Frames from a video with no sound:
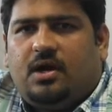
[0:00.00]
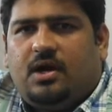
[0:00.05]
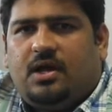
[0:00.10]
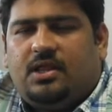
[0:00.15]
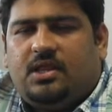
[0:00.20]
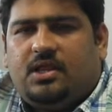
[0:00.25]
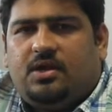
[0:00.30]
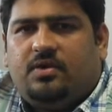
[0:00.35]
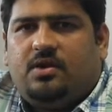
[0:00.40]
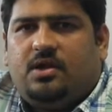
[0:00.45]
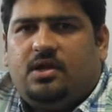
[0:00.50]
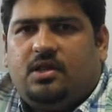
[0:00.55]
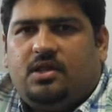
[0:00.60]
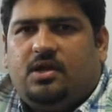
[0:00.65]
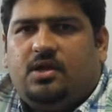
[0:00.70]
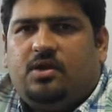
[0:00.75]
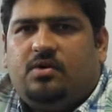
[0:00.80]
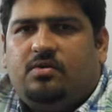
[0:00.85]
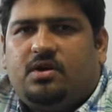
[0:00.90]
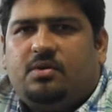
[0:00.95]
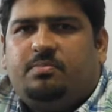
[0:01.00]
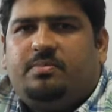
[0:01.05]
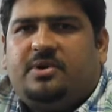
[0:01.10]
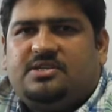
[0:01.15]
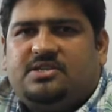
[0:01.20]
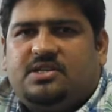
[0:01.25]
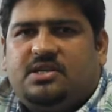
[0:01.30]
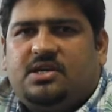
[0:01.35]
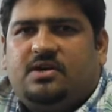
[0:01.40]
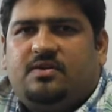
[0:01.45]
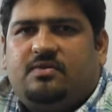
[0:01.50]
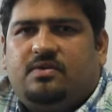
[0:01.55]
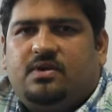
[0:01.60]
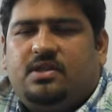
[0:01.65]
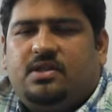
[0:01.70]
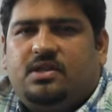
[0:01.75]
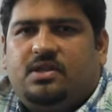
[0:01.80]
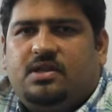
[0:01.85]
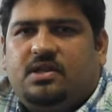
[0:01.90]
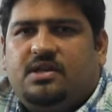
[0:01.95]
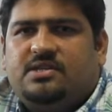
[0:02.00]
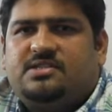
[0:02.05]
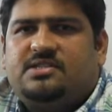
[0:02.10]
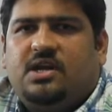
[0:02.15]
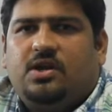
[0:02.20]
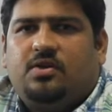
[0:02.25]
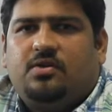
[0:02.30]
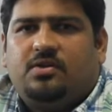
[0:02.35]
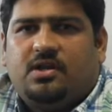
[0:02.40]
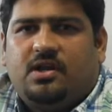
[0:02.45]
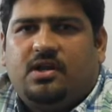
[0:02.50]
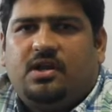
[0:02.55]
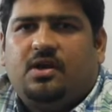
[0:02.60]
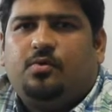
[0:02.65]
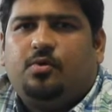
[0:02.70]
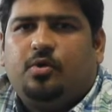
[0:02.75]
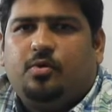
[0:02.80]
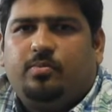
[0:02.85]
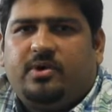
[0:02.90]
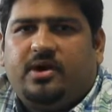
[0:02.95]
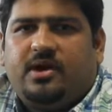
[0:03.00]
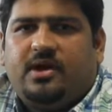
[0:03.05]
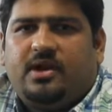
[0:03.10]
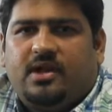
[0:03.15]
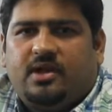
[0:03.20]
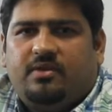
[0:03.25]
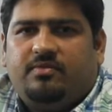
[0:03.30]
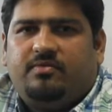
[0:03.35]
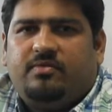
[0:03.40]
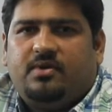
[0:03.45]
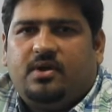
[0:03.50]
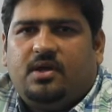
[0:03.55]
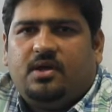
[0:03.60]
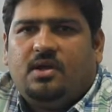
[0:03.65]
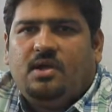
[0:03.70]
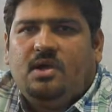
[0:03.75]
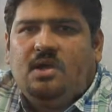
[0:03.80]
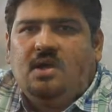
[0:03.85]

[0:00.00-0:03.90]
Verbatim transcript: அந்த அந்த அளவுக்கு பசங்க வந்து ரிசல்ட் வந்து நல்லா கொடுப்பாங்க லைஃப்பில்